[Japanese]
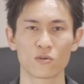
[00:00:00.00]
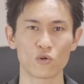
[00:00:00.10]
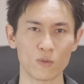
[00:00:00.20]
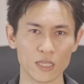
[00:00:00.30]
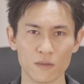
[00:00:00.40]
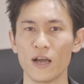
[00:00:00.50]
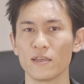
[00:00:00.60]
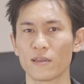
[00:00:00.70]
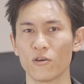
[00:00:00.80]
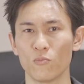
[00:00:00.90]
ここまで
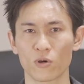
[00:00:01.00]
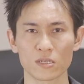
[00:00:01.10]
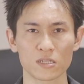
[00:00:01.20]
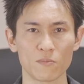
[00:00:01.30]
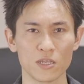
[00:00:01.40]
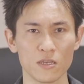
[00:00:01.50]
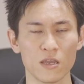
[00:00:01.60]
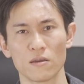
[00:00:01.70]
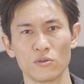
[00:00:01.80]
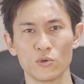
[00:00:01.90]
背景をぼかすために
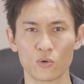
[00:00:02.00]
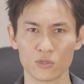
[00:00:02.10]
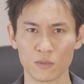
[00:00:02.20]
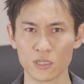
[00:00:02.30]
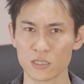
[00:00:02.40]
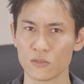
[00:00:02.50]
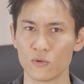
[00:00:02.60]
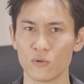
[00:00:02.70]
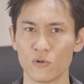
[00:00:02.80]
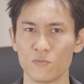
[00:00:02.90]
有効な3つの
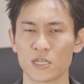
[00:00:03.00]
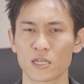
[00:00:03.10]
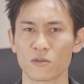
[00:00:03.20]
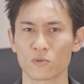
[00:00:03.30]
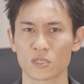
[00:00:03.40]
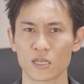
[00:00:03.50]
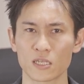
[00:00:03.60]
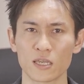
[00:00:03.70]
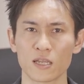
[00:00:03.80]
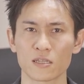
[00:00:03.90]
方法を皆さんにお伝え
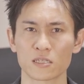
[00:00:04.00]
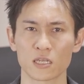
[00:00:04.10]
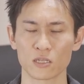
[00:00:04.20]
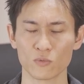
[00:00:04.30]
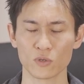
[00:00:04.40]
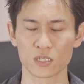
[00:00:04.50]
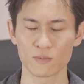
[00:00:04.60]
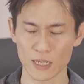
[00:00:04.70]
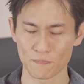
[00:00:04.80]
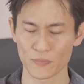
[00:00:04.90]
してきたんですけども、す
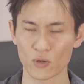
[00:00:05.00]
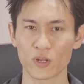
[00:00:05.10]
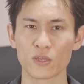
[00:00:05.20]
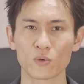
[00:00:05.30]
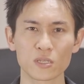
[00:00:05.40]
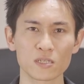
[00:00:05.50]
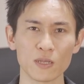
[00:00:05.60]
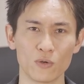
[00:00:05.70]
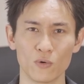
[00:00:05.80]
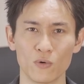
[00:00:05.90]
いません、これ4つ
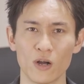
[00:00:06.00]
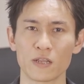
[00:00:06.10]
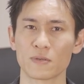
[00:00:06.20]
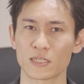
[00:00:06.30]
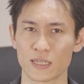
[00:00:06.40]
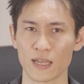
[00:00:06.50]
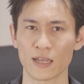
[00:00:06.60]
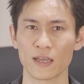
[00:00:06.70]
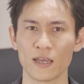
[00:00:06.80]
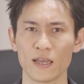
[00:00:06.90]
目の方法ありまし
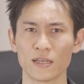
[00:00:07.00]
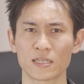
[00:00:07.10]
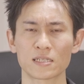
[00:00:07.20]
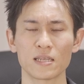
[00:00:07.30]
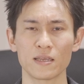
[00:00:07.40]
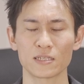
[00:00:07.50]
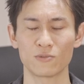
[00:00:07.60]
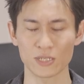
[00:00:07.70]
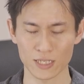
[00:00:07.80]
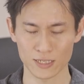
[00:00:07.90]
て、撮影
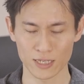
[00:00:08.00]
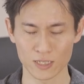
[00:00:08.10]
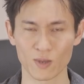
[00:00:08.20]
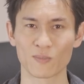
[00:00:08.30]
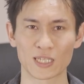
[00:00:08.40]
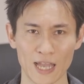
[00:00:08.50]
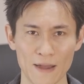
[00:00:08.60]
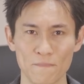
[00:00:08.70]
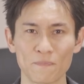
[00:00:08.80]
し忘れてしまいました。